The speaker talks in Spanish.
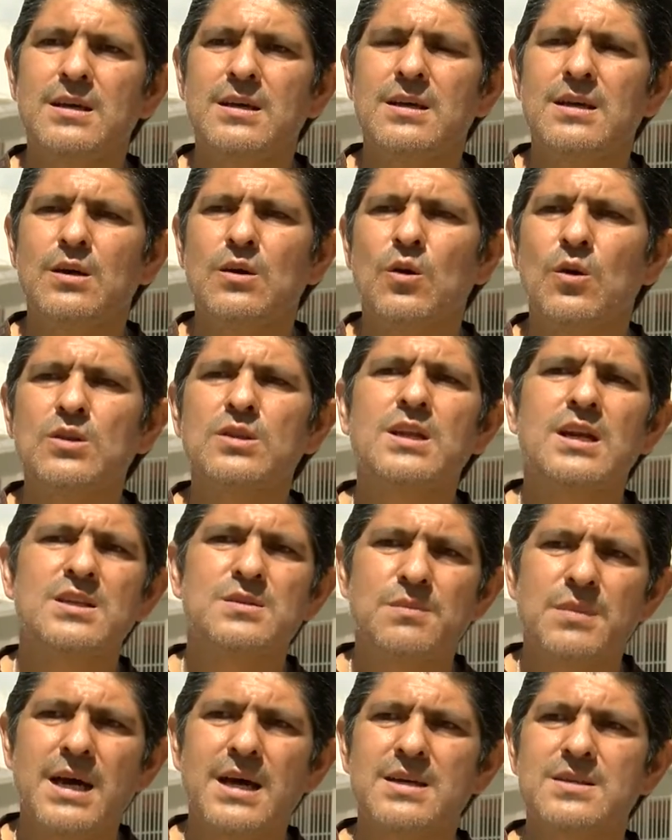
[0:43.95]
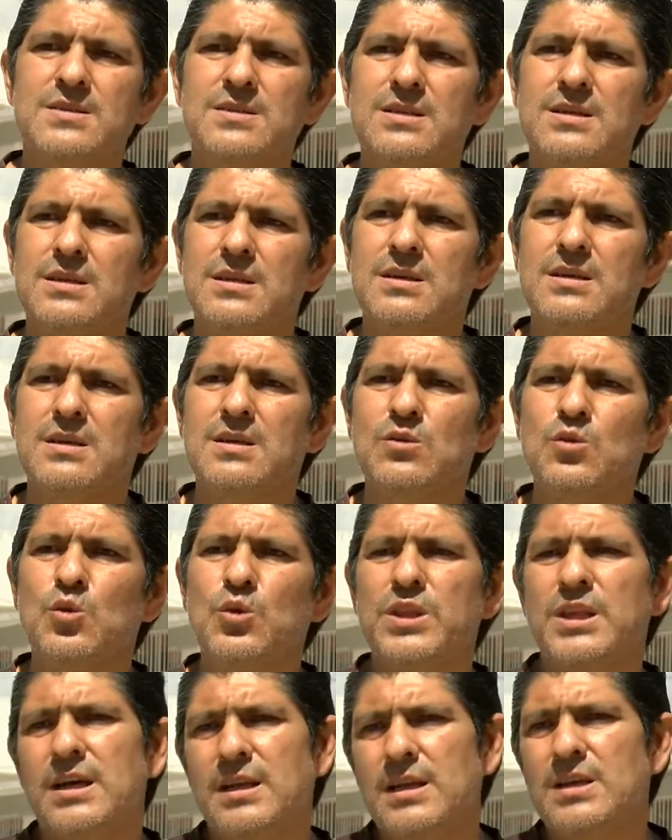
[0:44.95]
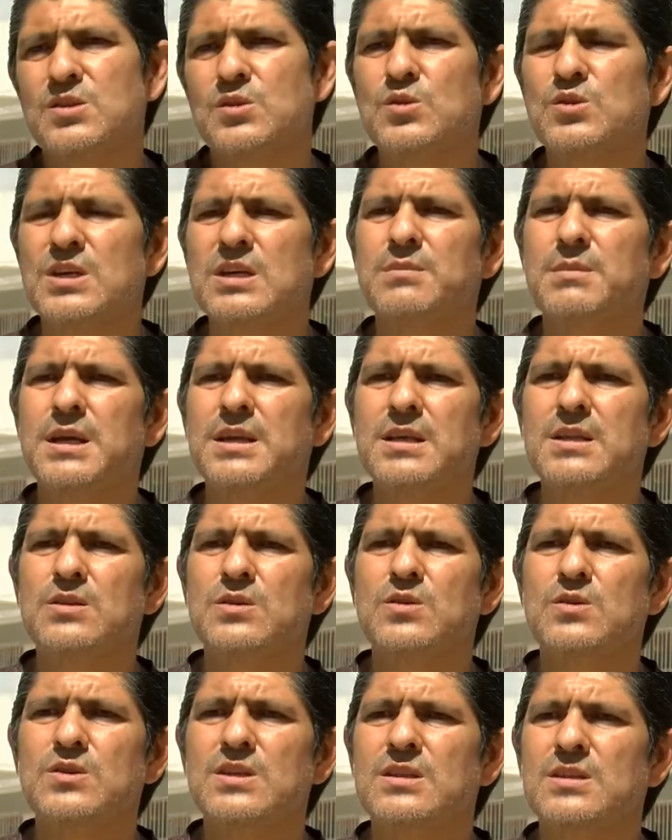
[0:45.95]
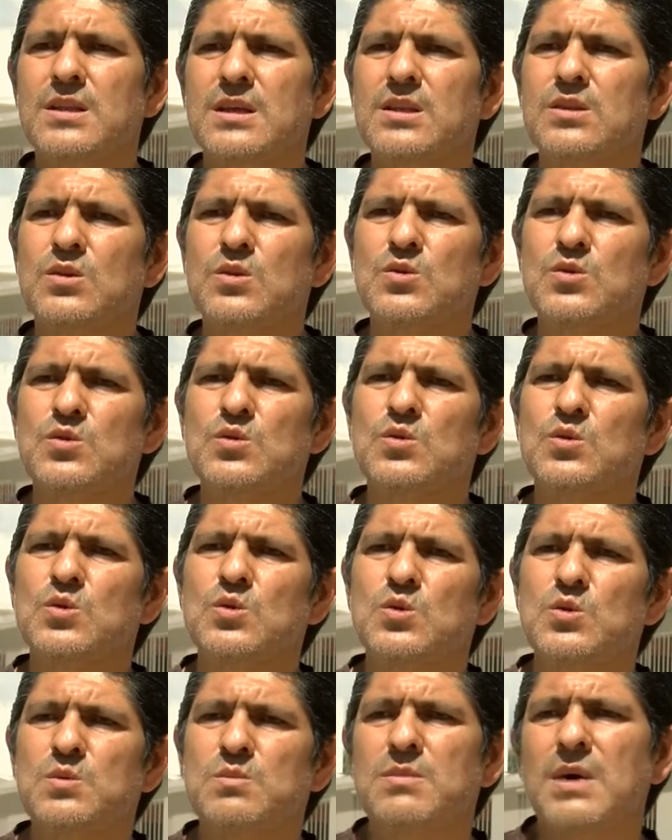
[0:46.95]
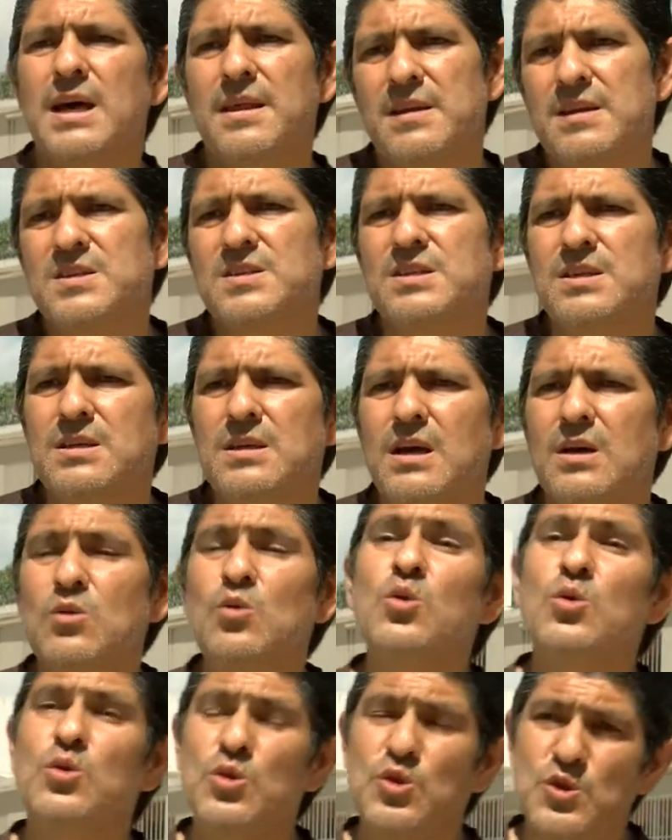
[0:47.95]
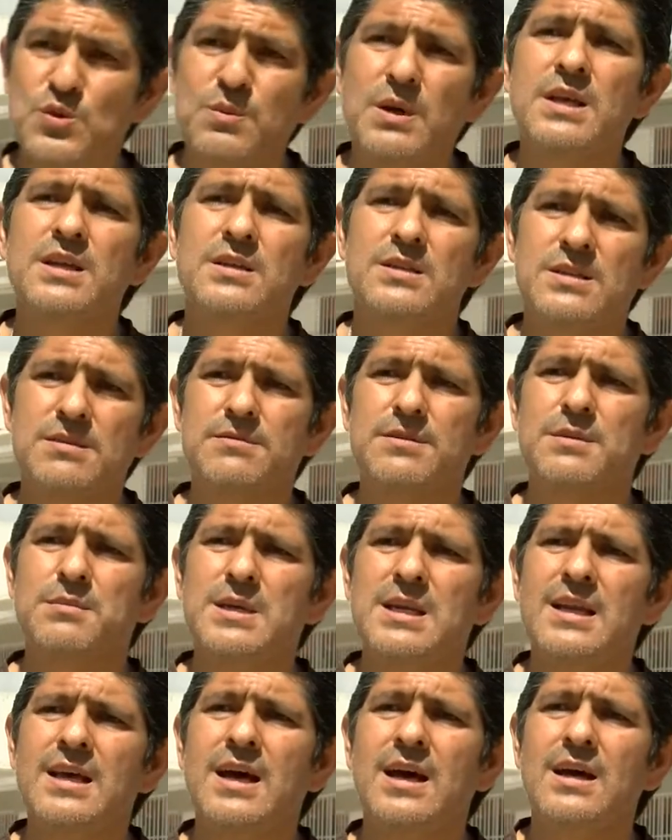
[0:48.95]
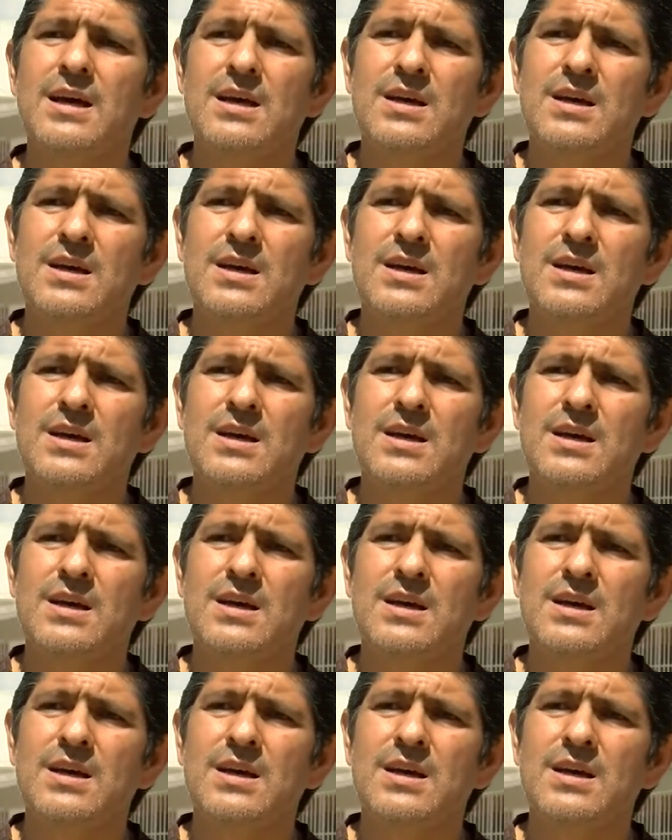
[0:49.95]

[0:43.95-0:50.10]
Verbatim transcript: Eh, otras más cuidan a sus hermanitos, en tanto sus madres y algunos padres de familia